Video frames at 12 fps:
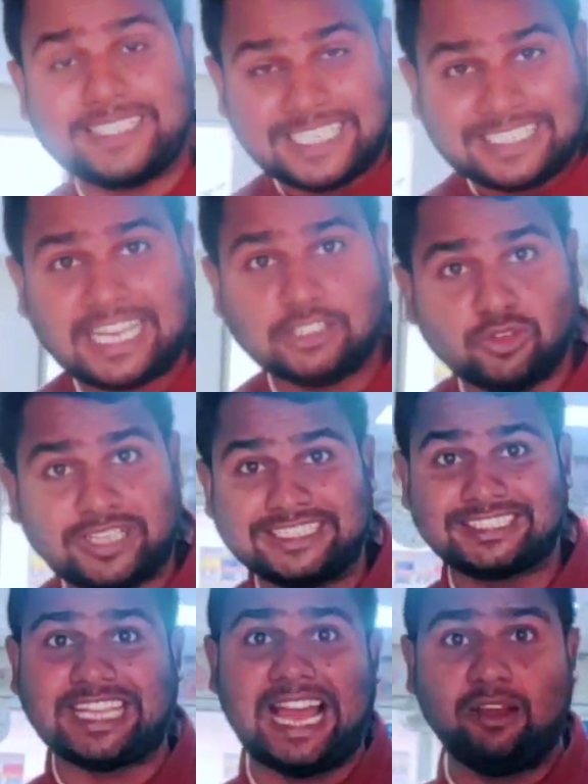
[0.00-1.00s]
पेशेंट का जो
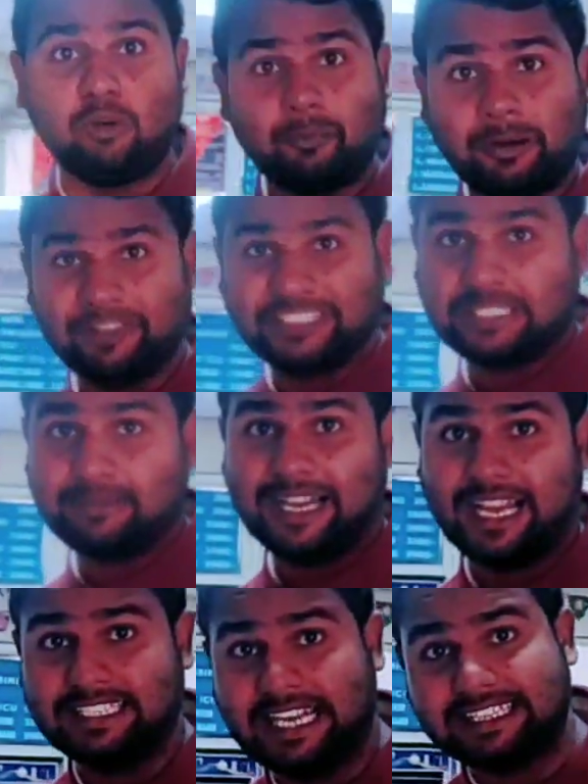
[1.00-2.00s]
रिश्ता है वो पवित्र
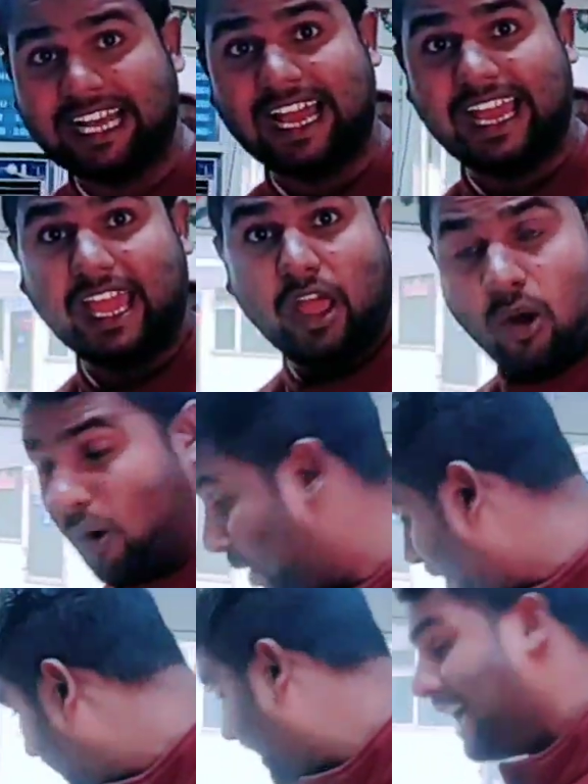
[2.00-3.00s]
माना जाता है
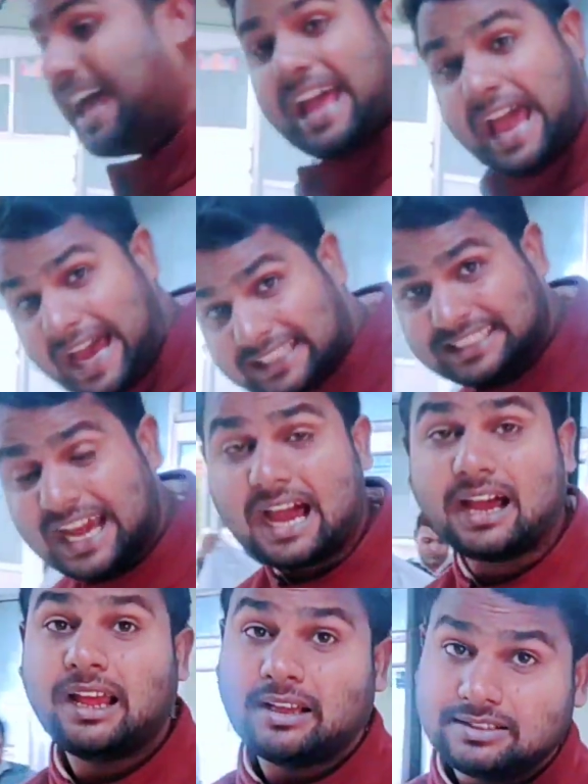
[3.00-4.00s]
और ऐसा
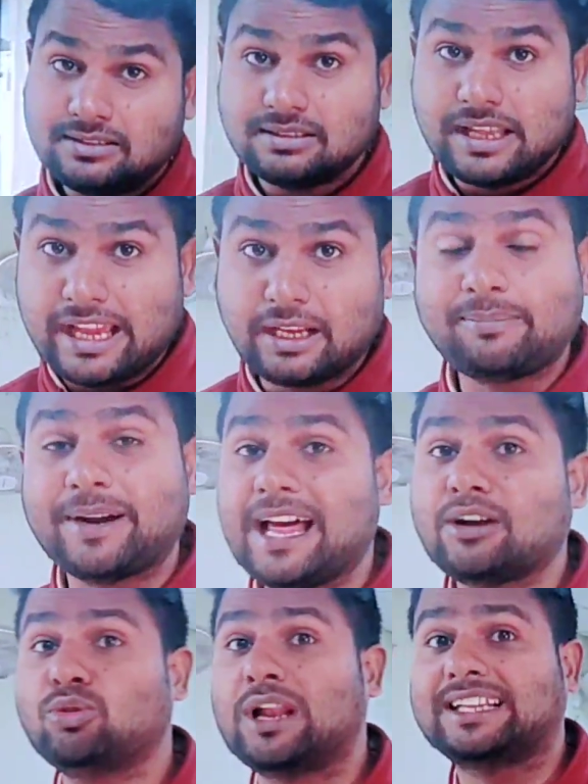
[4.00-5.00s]
एक
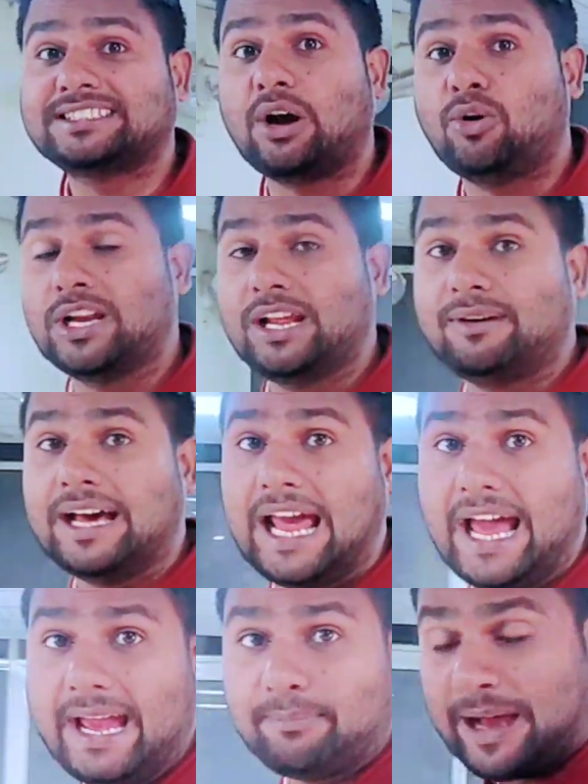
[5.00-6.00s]
बड़ा खुलासा होने वाला
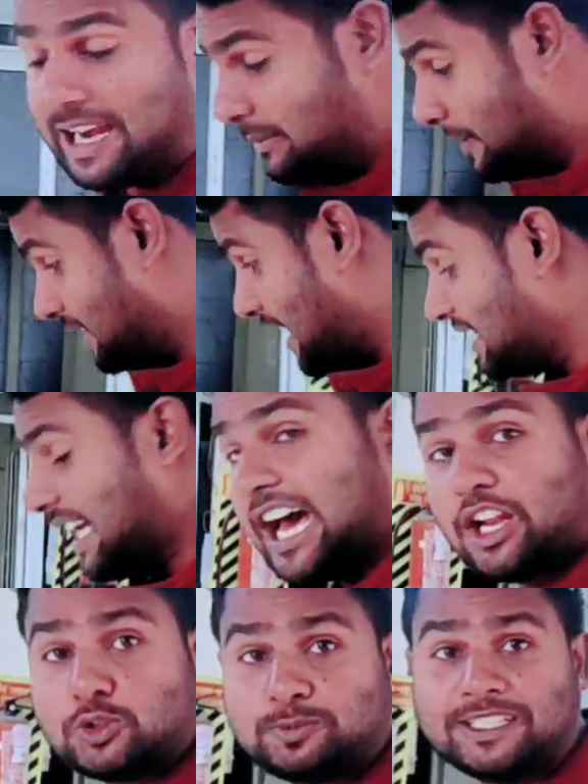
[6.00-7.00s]
है पानीपत के
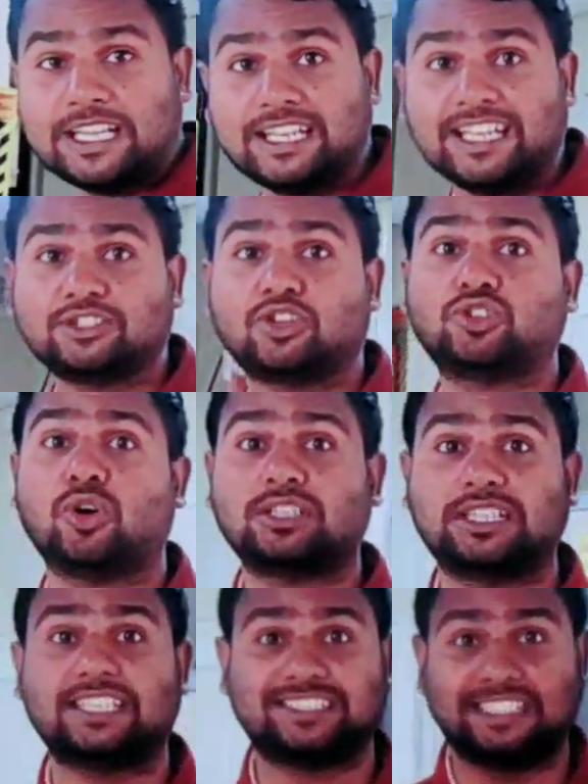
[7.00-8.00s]
आधार हॉस्पिटल के जो
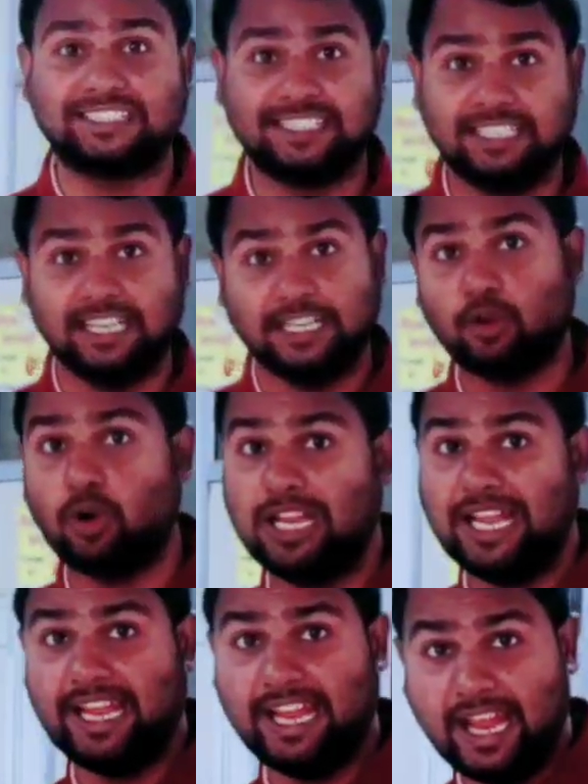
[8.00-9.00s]
डॉक्टर सचिन इन
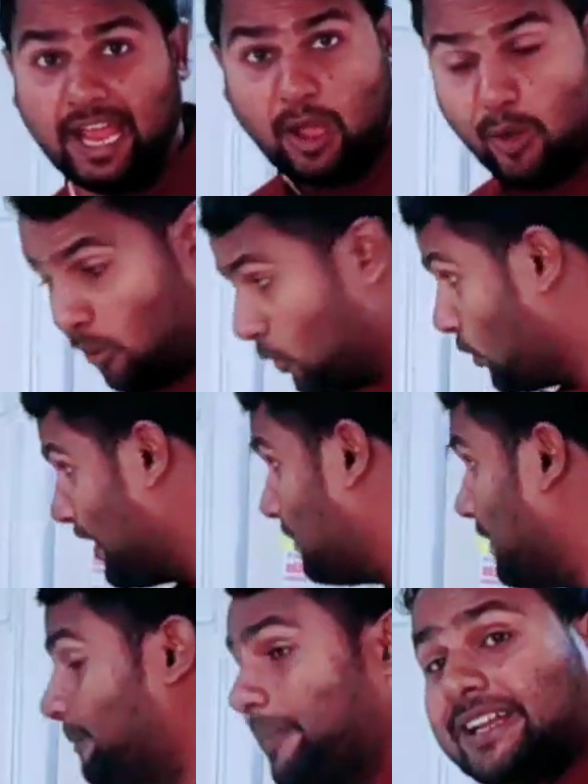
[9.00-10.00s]
गोले हैं उन्होंने
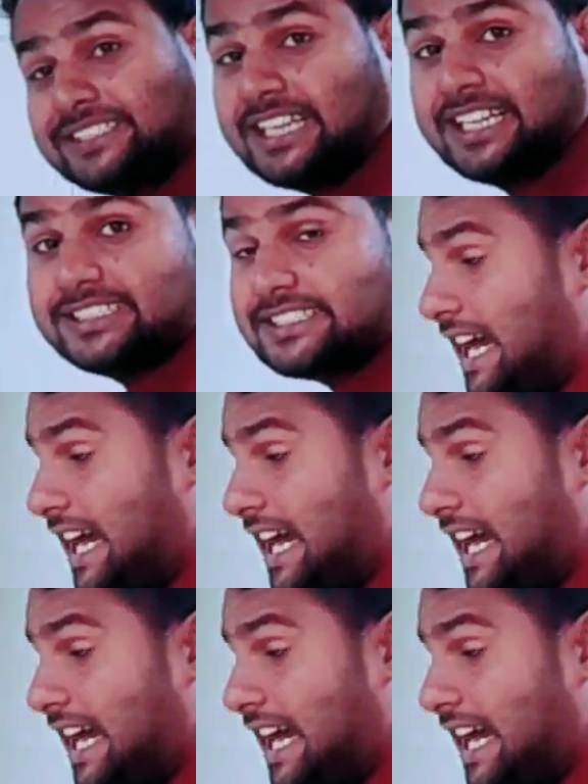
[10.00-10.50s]
अपने पेशेंट के